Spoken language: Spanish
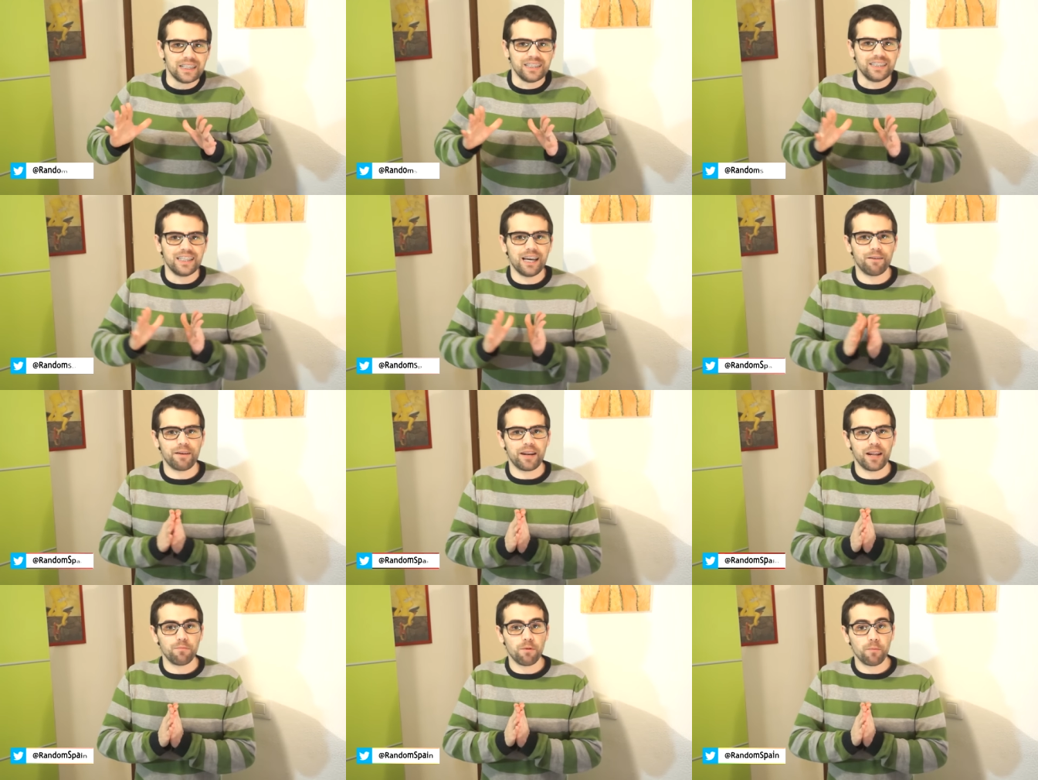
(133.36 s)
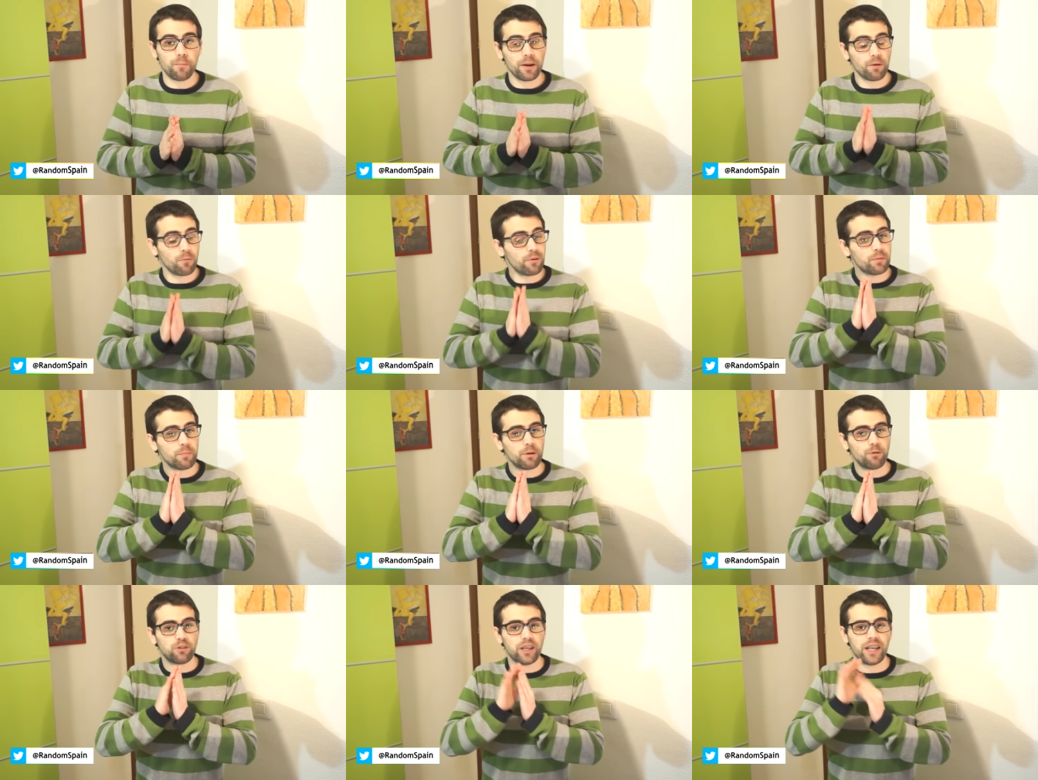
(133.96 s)
ya veremos, pero
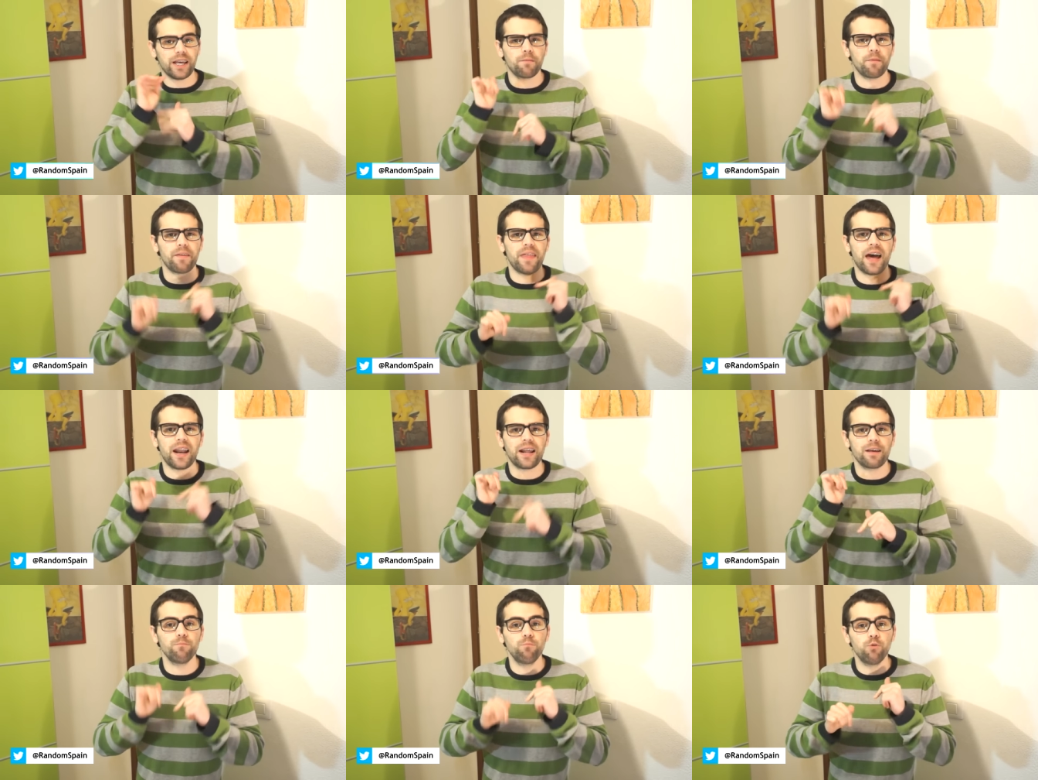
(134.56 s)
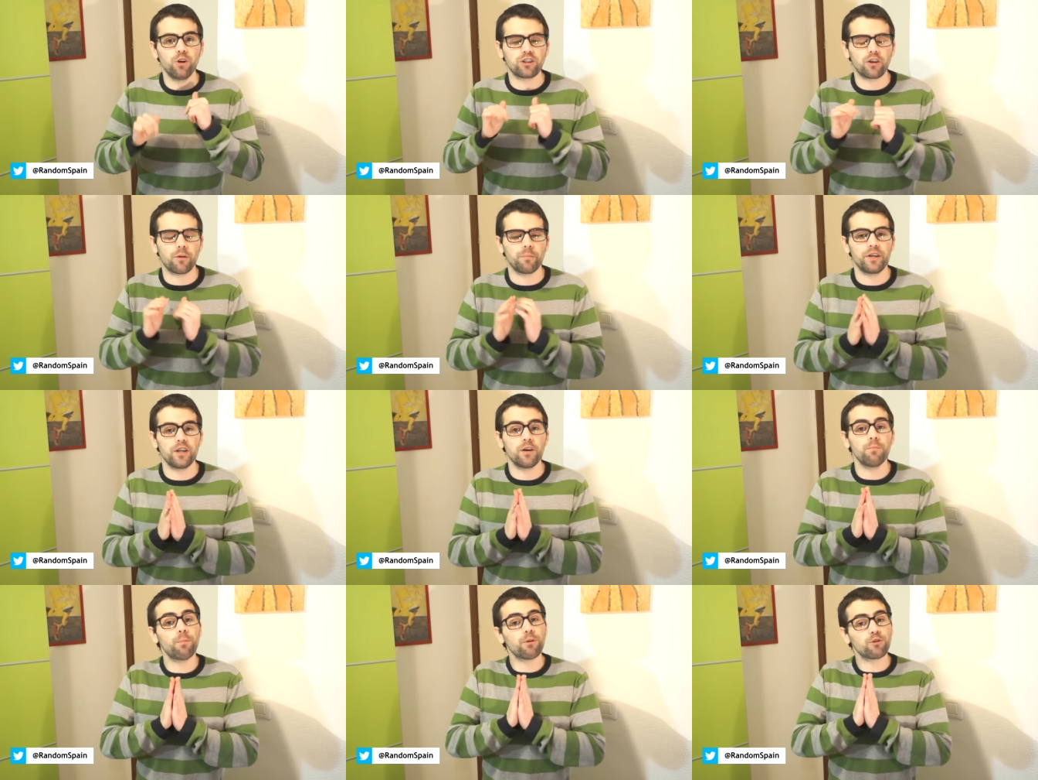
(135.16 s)
bueno, me gustaría que me dejarais vuestra
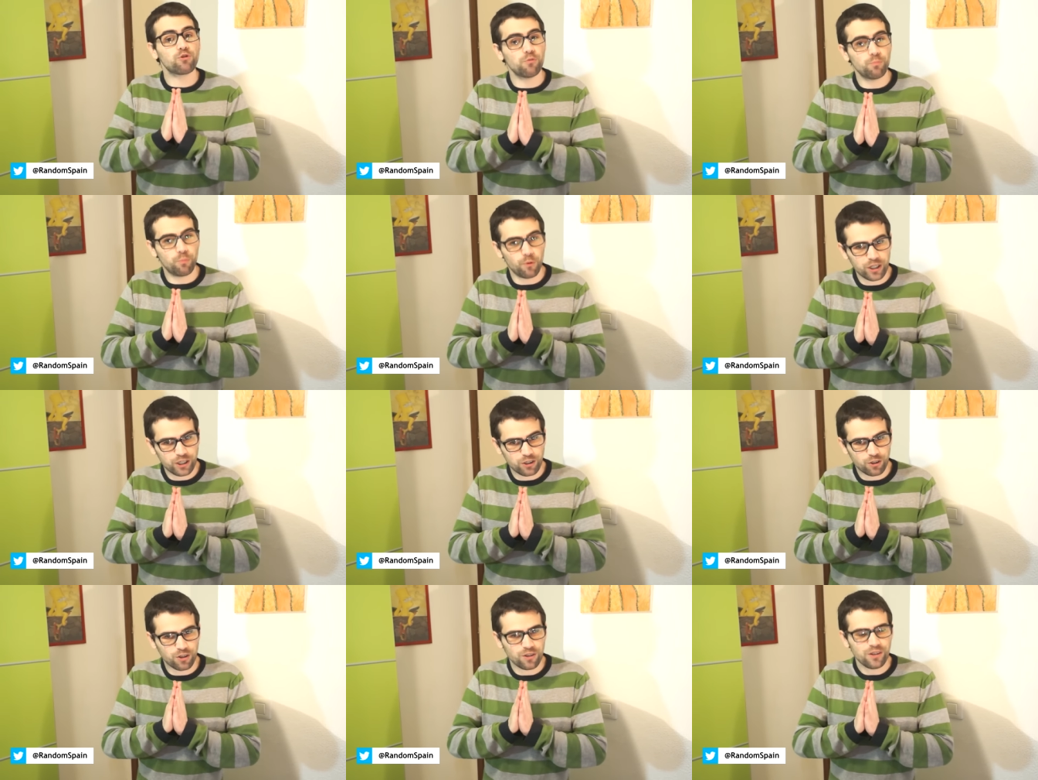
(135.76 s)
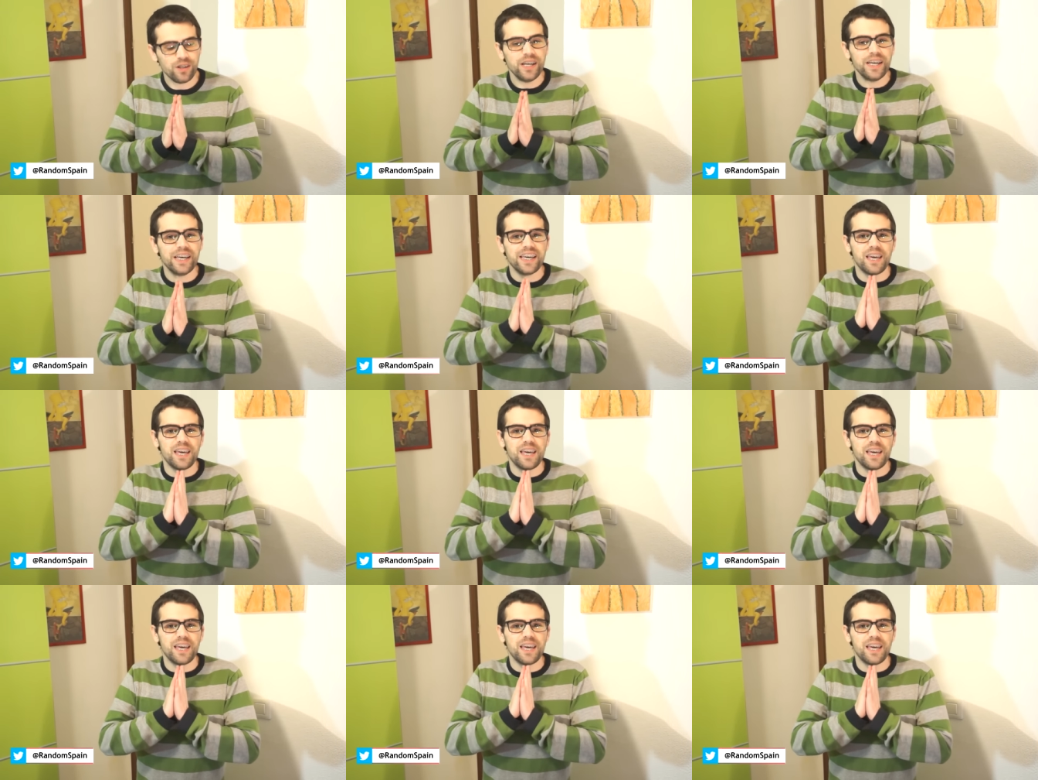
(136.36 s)
opinión, por supuesto,